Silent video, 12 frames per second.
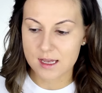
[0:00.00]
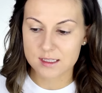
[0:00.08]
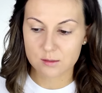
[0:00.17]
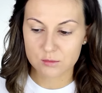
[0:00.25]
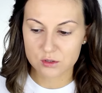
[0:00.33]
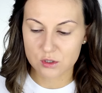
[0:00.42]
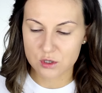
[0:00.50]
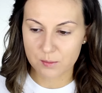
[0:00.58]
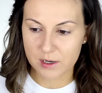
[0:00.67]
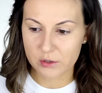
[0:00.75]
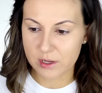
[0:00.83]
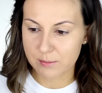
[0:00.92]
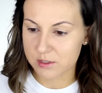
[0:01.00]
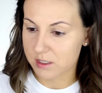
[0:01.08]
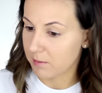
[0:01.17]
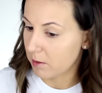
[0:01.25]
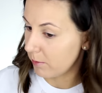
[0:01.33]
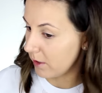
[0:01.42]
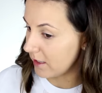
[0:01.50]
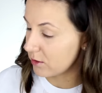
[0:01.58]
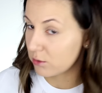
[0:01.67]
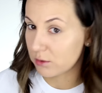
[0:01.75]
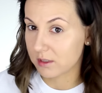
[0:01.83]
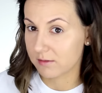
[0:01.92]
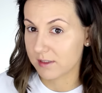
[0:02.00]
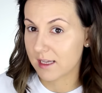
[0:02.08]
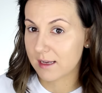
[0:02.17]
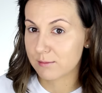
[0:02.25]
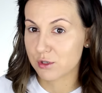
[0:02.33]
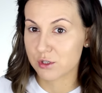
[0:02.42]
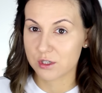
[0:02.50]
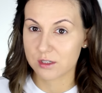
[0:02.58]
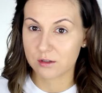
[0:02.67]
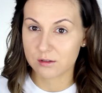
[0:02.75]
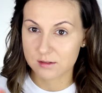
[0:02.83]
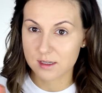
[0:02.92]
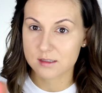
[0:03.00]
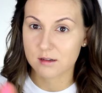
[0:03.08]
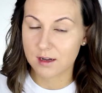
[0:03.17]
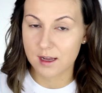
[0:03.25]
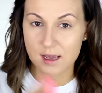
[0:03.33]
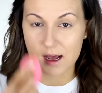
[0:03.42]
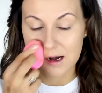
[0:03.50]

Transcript: Ja jestem dosyć opalona po samoopalaczu i wydaje mi się, że no jest ok,